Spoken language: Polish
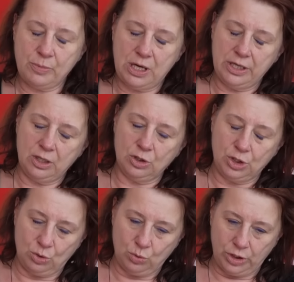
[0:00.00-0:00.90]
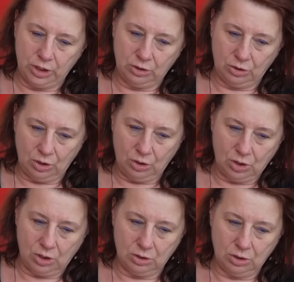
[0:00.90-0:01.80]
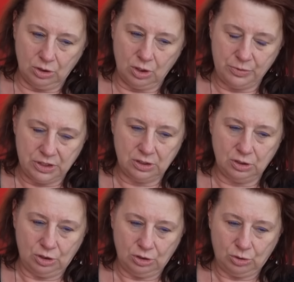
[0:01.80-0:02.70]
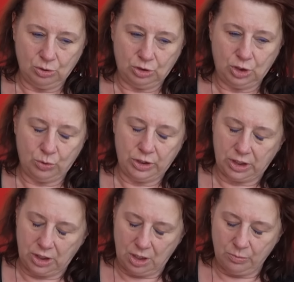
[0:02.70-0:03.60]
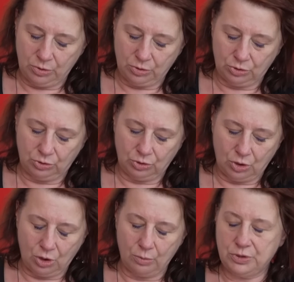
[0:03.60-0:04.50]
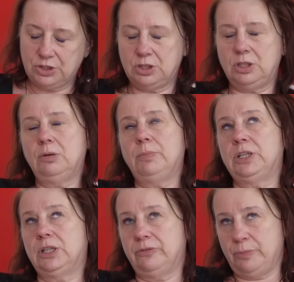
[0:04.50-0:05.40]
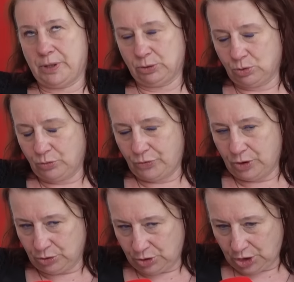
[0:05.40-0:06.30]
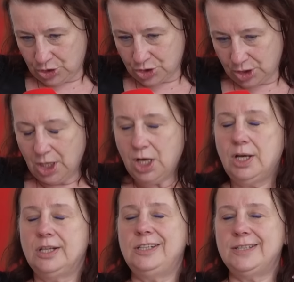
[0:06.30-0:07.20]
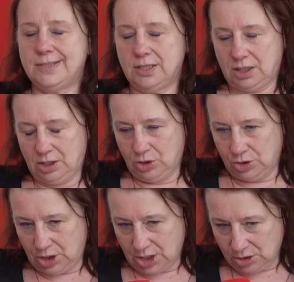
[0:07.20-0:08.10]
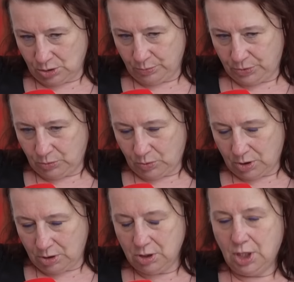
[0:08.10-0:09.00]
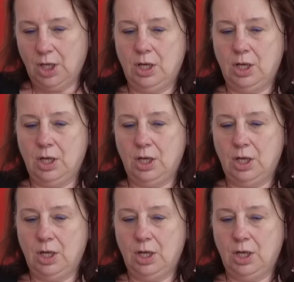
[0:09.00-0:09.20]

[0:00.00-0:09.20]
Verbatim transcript: formalnego kieruje do komisji, kieruje taki raport do Komisji Badania Wypadków Lotniczych. Nic takiego nie nastąpiło.